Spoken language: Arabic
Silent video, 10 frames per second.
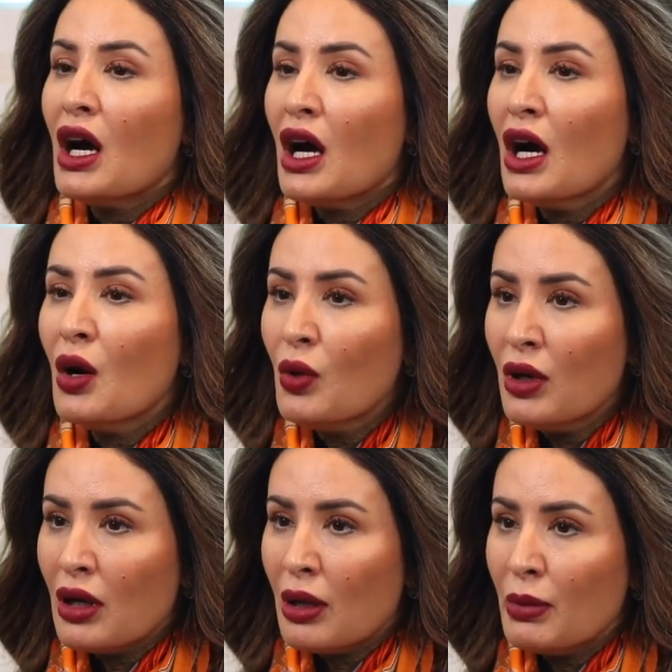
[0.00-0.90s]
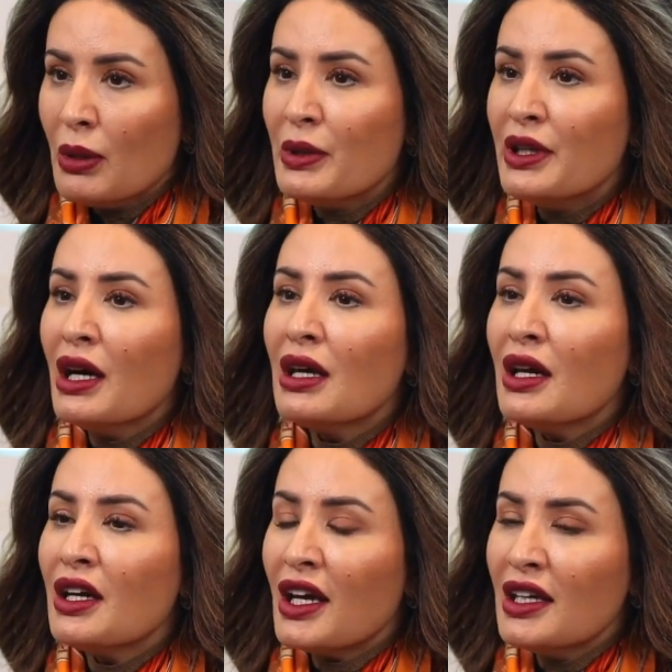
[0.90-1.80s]
حاول
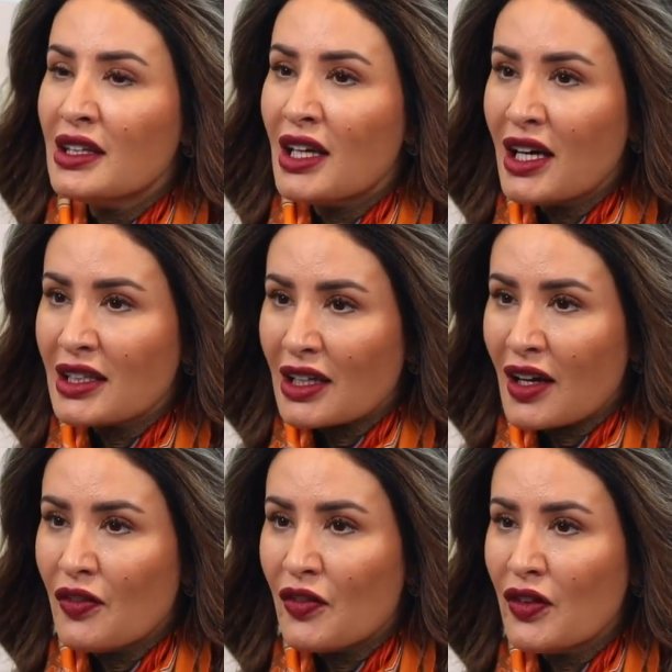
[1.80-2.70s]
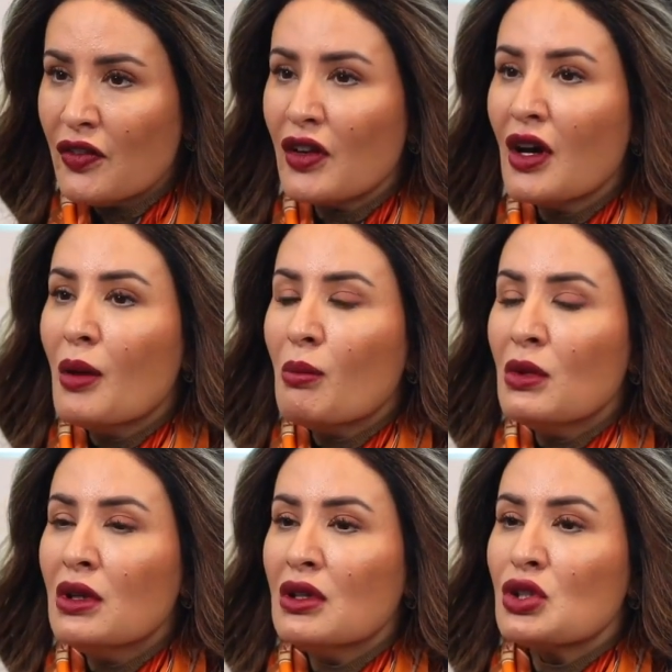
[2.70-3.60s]
بالبداية أن أنت تخفف
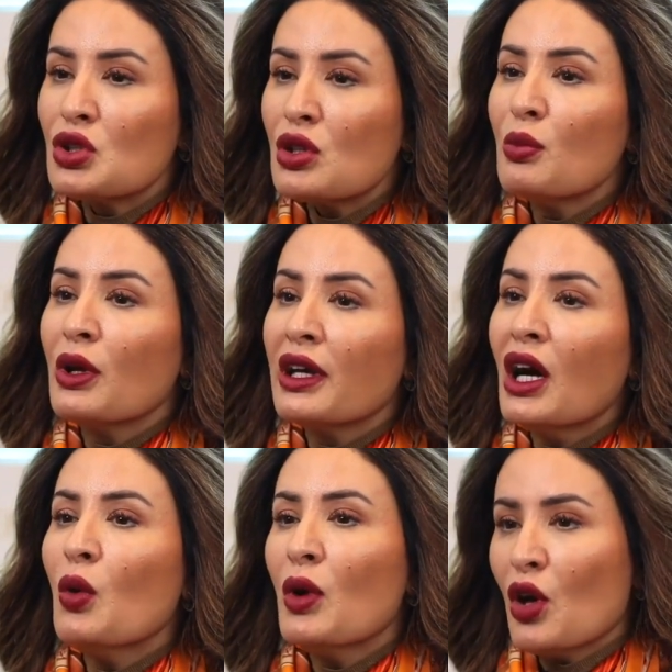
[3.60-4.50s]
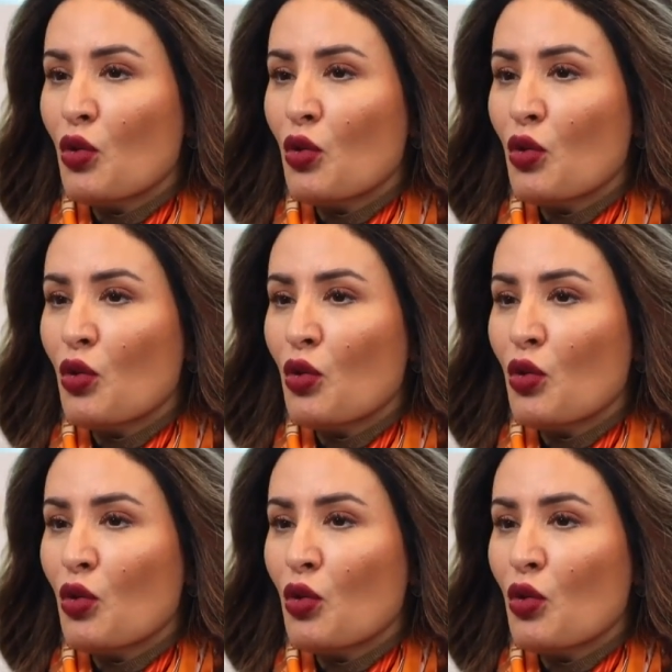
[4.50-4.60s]
من شرب القهوة